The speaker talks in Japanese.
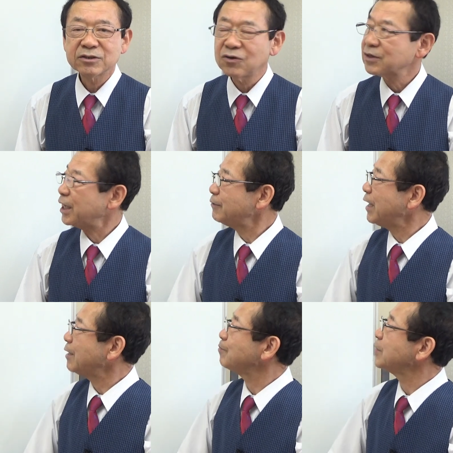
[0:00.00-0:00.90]
今回
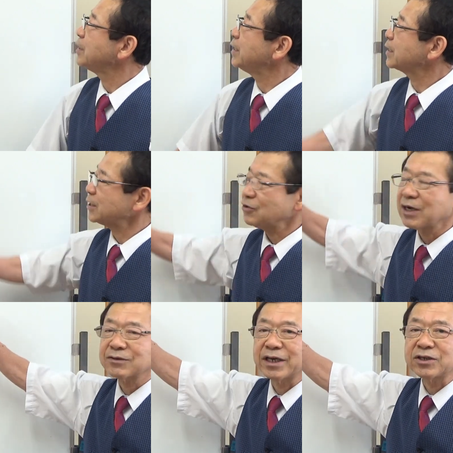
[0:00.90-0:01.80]
は加藤
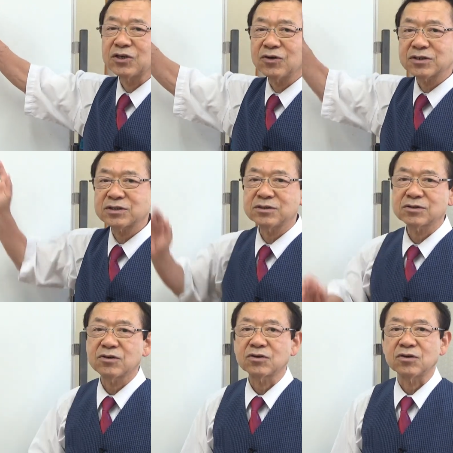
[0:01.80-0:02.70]
学園凝集
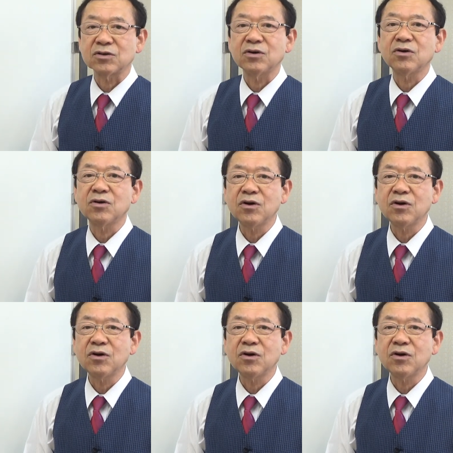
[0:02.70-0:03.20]
高校の